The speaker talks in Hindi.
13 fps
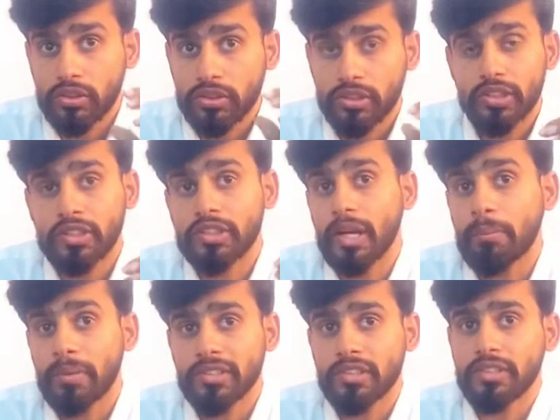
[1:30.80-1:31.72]
सिक्स
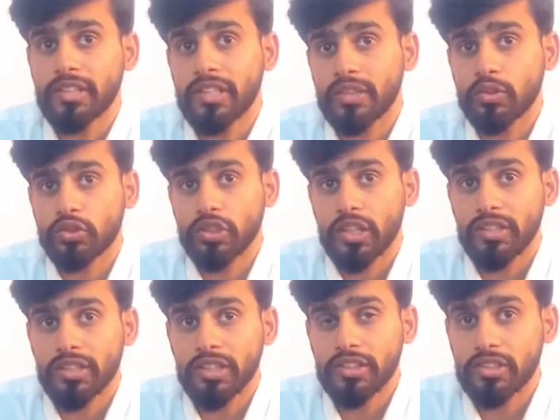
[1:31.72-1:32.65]
कैंपसेस हैं उसके
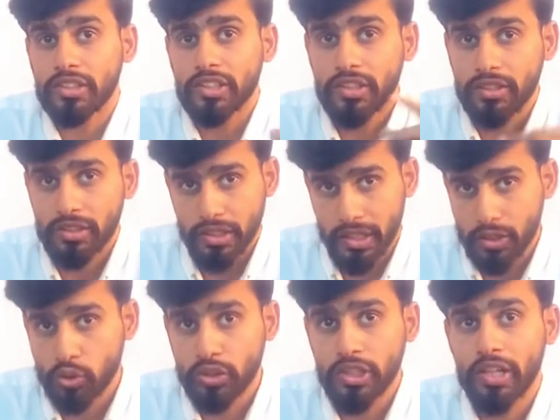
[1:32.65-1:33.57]
अंदर इतनी
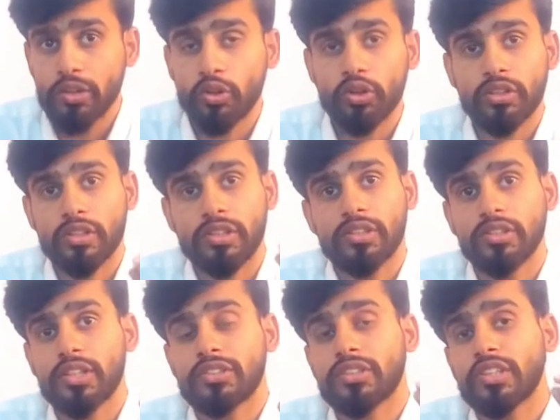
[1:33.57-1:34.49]
टेस्ट हुई है और
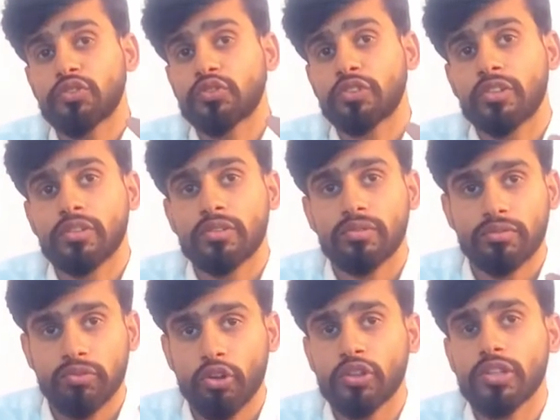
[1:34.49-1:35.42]
ये
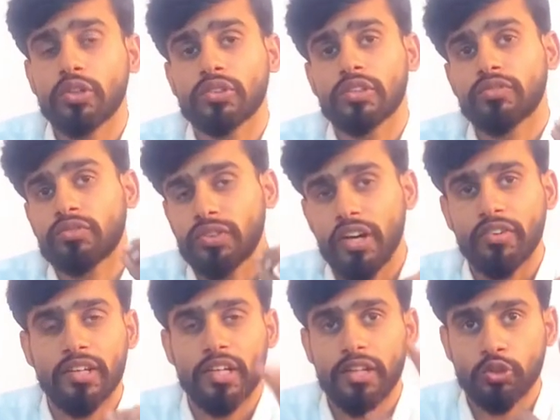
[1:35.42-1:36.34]
सिर्फ 4500
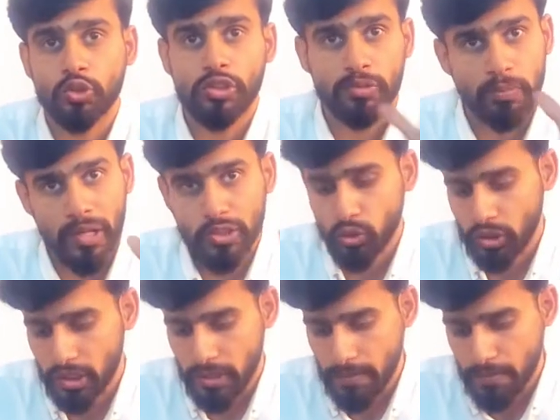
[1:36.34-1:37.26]
स्टूडेंट्स पास
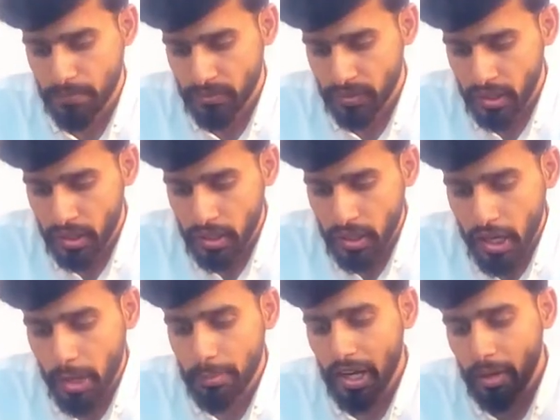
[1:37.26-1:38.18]
हुए
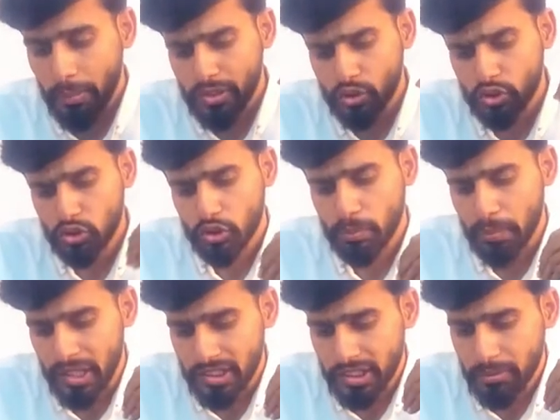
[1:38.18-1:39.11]
अब यहाँ पर जो जो
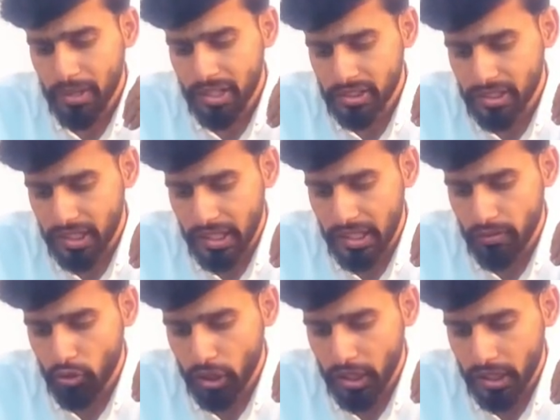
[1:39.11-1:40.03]
पासिंग मार्क्स कर रहे हैं
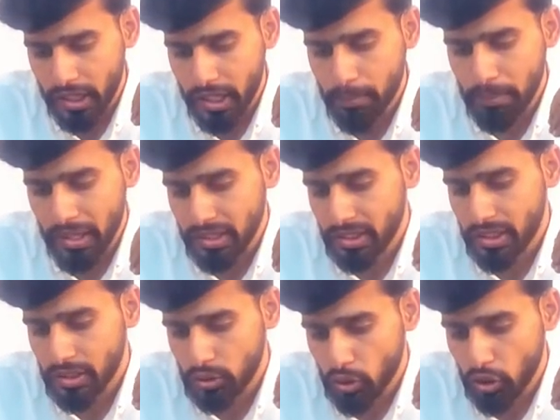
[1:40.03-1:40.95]
वो कर रहे हैं पासिंग
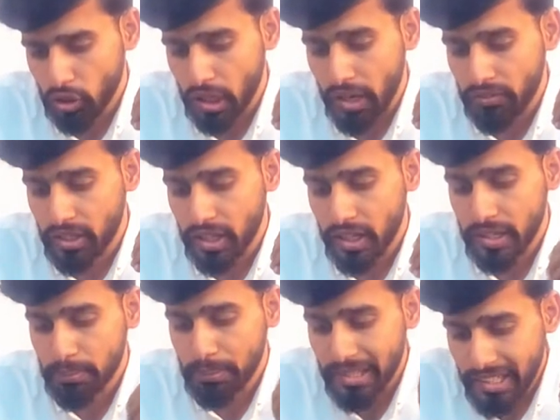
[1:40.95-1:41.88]
स्कोर ऑफ द
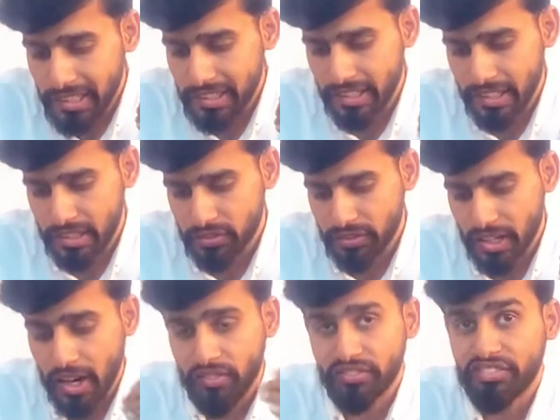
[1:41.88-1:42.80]
ग्रीन टेस्ट
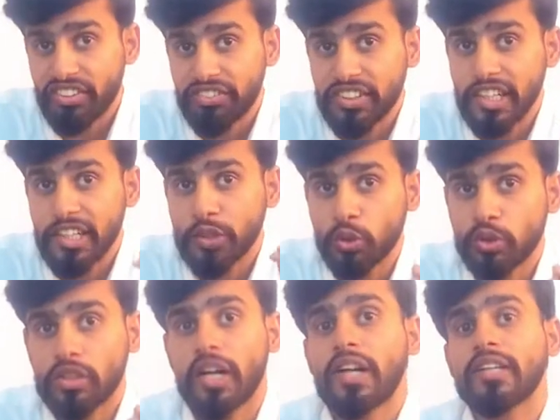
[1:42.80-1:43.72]
फ्रॉम 50 टू
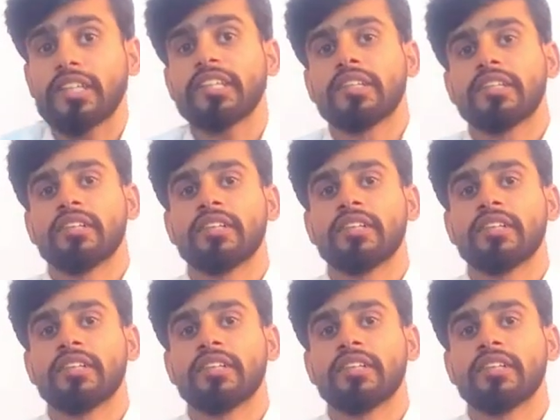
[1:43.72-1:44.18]
30